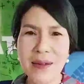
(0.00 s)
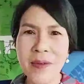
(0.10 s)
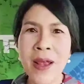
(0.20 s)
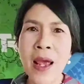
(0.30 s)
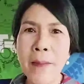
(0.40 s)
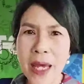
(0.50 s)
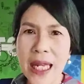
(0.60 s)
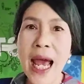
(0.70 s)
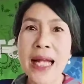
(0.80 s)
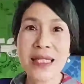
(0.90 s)
ฑ์ไป
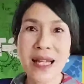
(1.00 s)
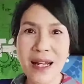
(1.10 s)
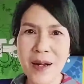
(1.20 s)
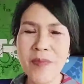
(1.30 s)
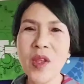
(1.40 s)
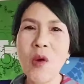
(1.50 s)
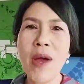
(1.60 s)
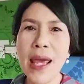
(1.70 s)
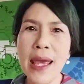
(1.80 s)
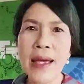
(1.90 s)
ทานเสริมตัว
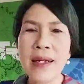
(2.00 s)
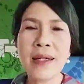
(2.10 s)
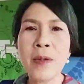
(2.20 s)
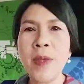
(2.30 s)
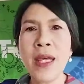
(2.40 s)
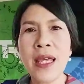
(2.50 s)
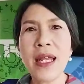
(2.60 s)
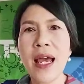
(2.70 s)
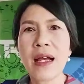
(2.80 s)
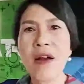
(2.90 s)
เองคือบี
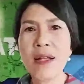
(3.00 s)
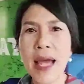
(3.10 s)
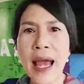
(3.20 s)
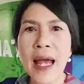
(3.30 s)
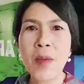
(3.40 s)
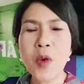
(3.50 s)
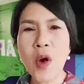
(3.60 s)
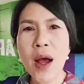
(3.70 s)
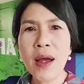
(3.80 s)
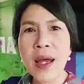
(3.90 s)
เนี่ยก็ทานพ
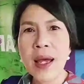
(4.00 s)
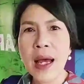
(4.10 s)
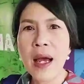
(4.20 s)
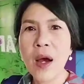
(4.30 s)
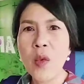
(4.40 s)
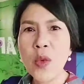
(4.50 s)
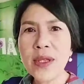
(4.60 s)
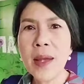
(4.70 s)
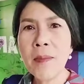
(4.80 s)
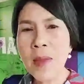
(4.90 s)
วกวิ
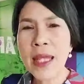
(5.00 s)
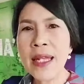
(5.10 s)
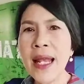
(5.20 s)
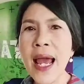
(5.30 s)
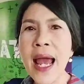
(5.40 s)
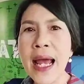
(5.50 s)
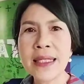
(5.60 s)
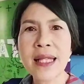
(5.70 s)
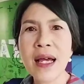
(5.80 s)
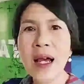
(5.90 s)
ตามินอาหาร
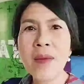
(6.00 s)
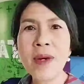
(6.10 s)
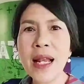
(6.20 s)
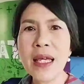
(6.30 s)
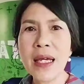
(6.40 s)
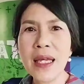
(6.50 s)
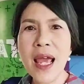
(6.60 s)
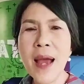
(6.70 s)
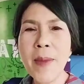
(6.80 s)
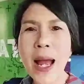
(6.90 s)
เสริมอะไรอย่าง
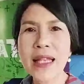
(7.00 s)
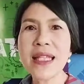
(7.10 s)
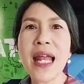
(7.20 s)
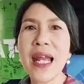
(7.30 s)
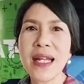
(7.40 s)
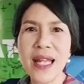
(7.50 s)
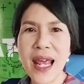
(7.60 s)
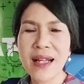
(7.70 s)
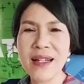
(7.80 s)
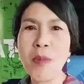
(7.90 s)
เงี้ยมาตั้งแต่
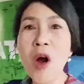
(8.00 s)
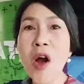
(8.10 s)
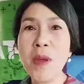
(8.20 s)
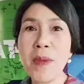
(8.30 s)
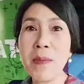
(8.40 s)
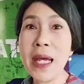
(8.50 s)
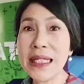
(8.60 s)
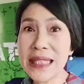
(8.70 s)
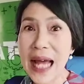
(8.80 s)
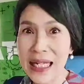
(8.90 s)
เด็กๆคือพ่อบีเป็นเภ
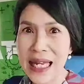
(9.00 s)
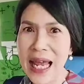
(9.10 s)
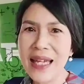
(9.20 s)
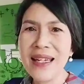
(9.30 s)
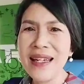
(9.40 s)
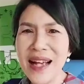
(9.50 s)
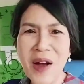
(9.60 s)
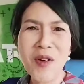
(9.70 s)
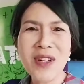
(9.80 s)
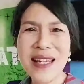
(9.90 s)
สัชไง
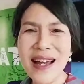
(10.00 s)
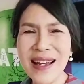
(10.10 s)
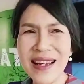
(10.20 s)
เขาก็จะ